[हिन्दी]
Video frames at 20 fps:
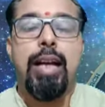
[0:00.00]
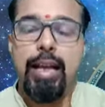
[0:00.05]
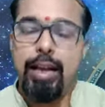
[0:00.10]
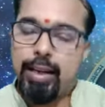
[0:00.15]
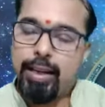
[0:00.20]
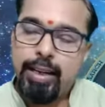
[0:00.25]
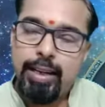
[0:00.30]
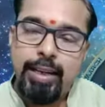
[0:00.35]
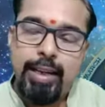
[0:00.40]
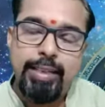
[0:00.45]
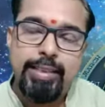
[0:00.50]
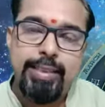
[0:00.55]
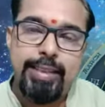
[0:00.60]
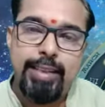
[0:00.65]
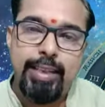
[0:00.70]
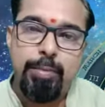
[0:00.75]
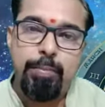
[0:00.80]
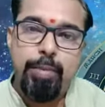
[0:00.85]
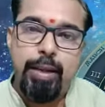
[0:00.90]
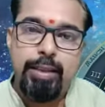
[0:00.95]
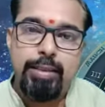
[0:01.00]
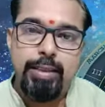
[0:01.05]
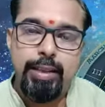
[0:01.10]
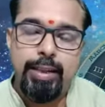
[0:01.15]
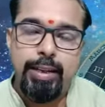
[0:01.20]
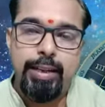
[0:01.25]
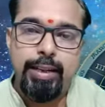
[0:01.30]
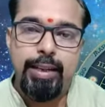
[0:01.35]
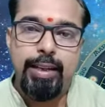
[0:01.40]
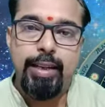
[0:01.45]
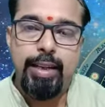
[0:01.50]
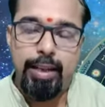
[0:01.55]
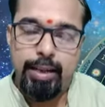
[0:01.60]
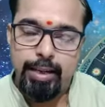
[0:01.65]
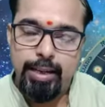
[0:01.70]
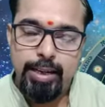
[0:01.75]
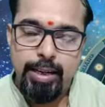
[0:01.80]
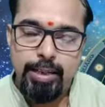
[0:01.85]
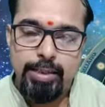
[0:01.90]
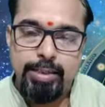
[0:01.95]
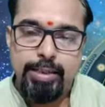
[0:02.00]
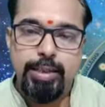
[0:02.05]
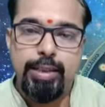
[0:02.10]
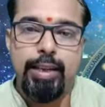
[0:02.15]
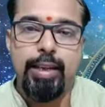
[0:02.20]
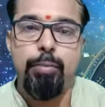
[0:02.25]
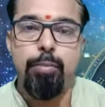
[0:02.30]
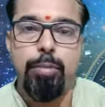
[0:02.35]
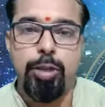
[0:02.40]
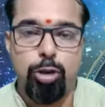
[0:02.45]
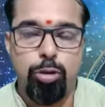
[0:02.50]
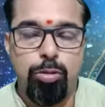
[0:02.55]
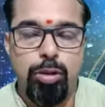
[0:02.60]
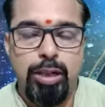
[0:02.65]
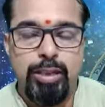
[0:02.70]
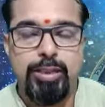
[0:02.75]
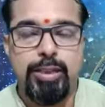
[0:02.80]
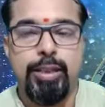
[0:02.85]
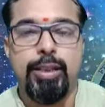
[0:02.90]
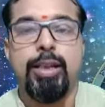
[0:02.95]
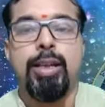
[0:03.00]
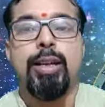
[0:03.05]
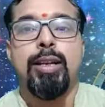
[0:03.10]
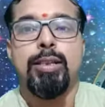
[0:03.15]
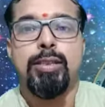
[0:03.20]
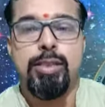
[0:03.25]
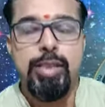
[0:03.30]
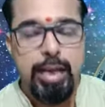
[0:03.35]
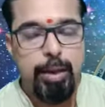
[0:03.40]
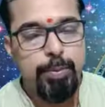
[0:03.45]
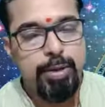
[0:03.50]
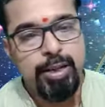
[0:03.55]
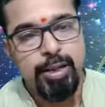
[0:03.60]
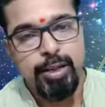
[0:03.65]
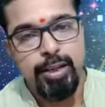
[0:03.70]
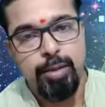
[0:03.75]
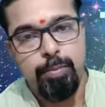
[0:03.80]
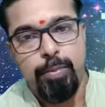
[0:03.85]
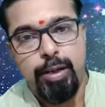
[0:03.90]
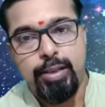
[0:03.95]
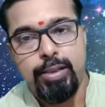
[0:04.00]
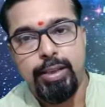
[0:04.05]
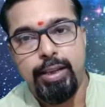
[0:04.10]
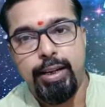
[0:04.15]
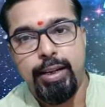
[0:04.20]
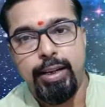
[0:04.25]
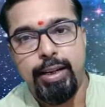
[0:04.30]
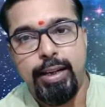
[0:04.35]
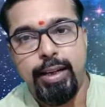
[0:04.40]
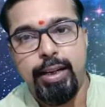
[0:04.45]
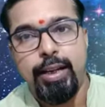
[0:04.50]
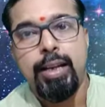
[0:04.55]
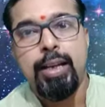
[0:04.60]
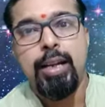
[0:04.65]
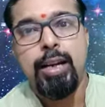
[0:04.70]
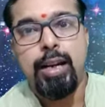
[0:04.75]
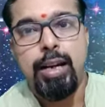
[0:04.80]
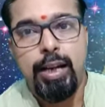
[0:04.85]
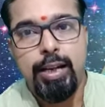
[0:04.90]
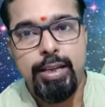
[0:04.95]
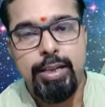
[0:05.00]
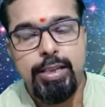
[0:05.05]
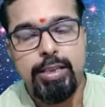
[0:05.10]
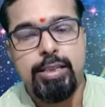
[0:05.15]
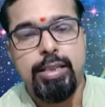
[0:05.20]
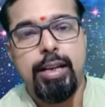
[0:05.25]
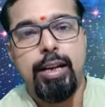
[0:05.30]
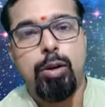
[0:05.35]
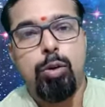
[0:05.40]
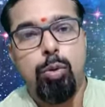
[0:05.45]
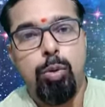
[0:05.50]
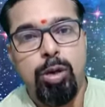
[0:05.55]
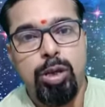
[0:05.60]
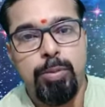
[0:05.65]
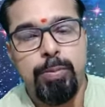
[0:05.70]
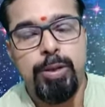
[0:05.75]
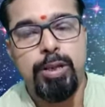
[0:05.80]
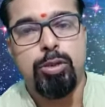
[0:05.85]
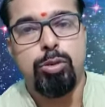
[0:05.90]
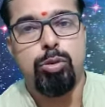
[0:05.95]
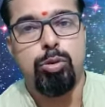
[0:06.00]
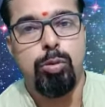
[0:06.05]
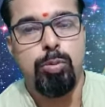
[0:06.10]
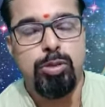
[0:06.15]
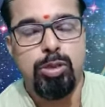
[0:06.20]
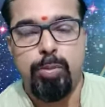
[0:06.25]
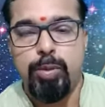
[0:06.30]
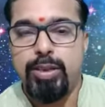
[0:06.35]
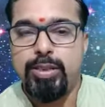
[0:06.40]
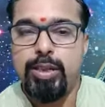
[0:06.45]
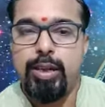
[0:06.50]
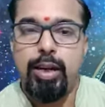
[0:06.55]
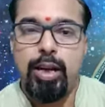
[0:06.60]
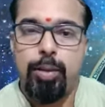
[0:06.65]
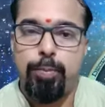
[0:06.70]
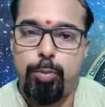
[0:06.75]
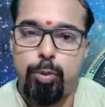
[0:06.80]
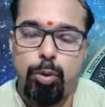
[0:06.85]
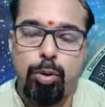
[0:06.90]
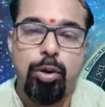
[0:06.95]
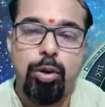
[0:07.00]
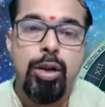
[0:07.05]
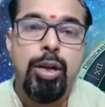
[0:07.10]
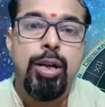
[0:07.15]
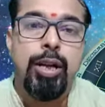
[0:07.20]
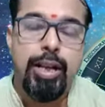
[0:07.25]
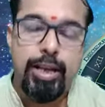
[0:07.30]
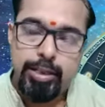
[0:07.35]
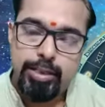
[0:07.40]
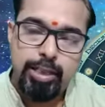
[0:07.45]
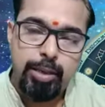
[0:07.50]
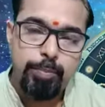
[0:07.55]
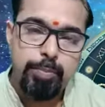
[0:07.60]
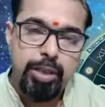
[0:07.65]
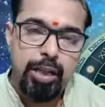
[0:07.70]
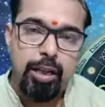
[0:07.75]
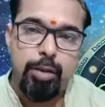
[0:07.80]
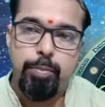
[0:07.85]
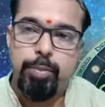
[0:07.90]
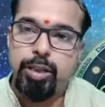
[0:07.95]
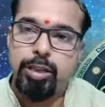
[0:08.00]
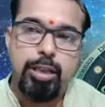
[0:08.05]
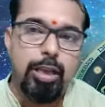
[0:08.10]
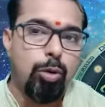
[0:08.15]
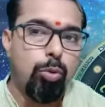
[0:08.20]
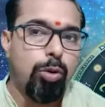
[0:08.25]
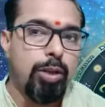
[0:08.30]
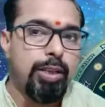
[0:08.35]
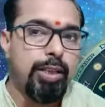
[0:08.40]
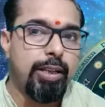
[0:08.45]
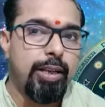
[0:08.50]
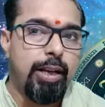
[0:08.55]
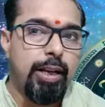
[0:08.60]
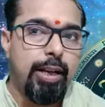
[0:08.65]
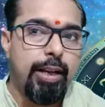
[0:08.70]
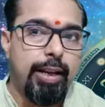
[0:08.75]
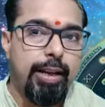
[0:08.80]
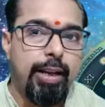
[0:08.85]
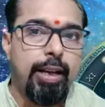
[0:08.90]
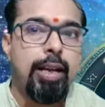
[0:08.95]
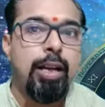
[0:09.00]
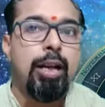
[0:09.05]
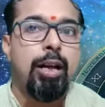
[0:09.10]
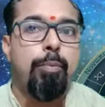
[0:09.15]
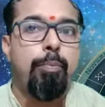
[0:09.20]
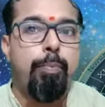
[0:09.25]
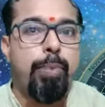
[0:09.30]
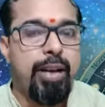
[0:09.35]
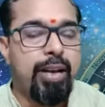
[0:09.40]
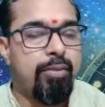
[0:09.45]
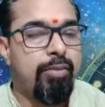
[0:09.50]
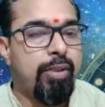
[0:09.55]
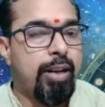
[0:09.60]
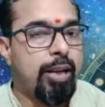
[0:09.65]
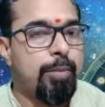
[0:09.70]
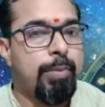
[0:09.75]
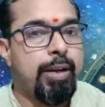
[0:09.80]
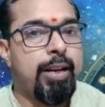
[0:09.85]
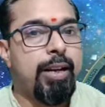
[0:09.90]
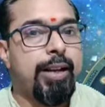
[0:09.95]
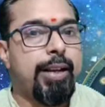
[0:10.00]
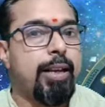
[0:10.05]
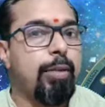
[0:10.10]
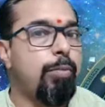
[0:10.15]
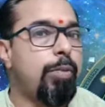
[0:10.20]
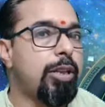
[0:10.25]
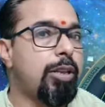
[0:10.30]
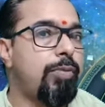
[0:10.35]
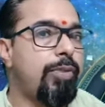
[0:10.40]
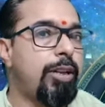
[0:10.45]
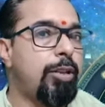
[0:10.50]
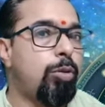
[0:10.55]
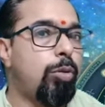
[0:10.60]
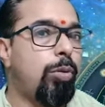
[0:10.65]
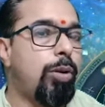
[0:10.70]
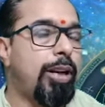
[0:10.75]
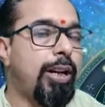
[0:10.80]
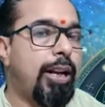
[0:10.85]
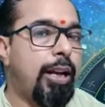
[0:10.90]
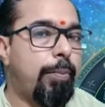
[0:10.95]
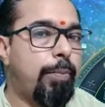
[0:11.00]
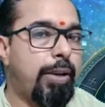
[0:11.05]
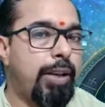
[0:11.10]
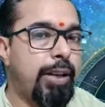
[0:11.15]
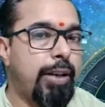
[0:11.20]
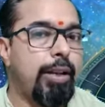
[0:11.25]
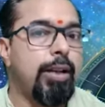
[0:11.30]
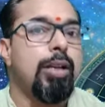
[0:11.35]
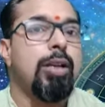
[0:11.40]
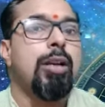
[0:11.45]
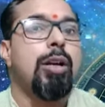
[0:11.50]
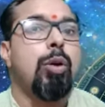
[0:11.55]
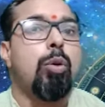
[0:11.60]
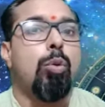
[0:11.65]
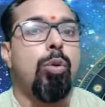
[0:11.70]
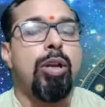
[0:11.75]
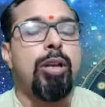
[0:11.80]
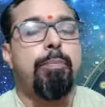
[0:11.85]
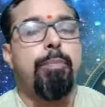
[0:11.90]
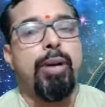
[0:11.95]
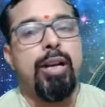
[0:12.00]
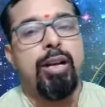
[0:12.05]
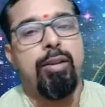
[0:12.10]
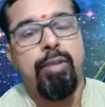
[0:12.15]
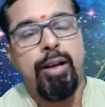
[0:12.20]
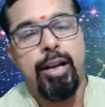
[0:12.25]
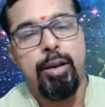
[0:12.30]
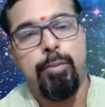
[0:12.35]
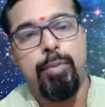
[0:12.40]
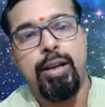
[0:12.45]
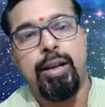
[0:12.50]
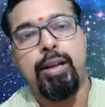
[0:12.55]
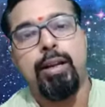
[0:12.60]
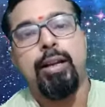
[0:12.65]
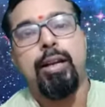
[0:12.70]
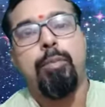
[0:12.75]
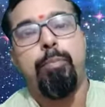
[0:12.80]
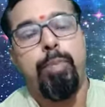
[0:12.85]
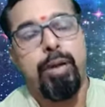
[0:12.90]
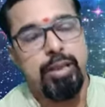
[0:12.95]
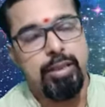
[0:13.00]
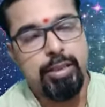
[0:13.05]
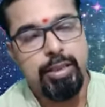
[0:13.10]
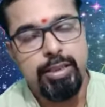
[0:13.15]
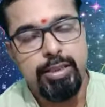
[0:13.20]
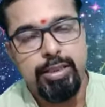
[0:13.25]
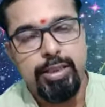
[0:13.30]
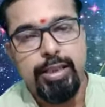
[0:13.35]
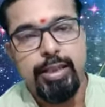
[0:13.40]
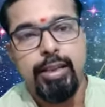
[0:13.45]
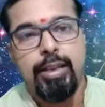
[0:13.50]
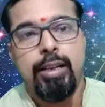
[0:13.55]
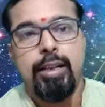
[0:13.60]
अगली राशि की हम बात करेंगे अगली राशि है मिथुन राशि जेमिनी की हम बात करेंगे कहीं से कोई भी शुभ समाचार आपको इस सप्ताह मिलता हुआ दिख रहा है परिवार में लेकिन मतभेद होंगे आपके कोई परिवार में पत्नी से